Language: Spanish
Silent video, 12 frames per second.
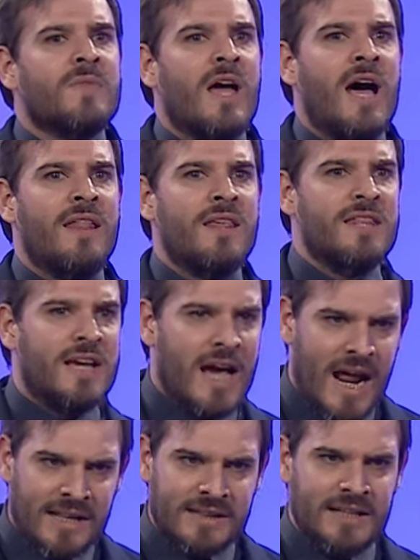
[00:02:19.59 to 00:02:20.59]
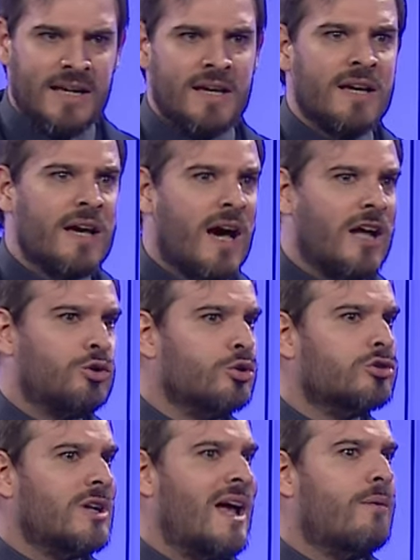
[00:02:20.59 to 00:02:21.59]
a dedicarte a
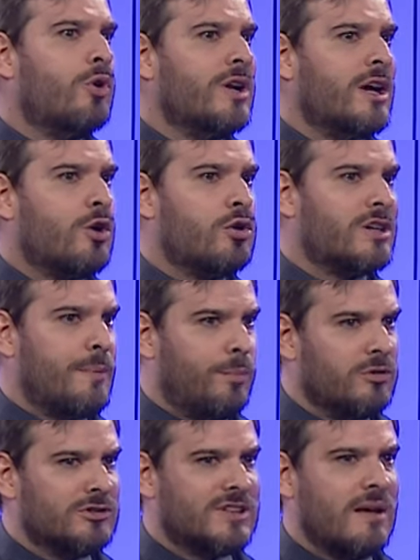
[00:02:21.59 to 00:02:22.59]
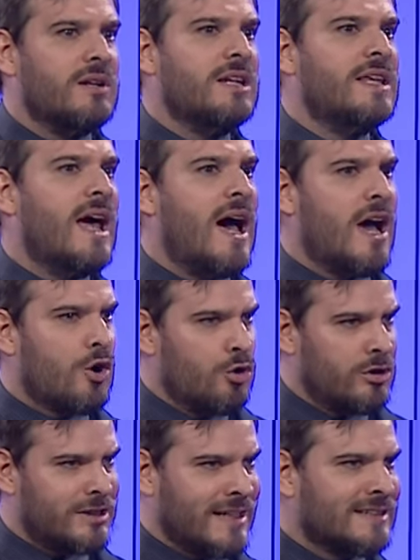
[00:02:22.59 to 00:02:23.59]
tus labores con responsabilidad,
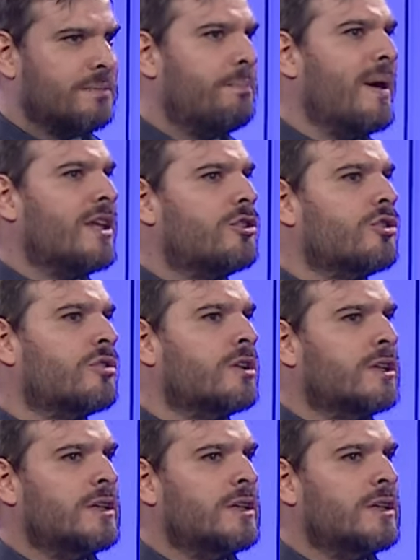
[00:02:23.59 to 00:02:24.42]
con respeto,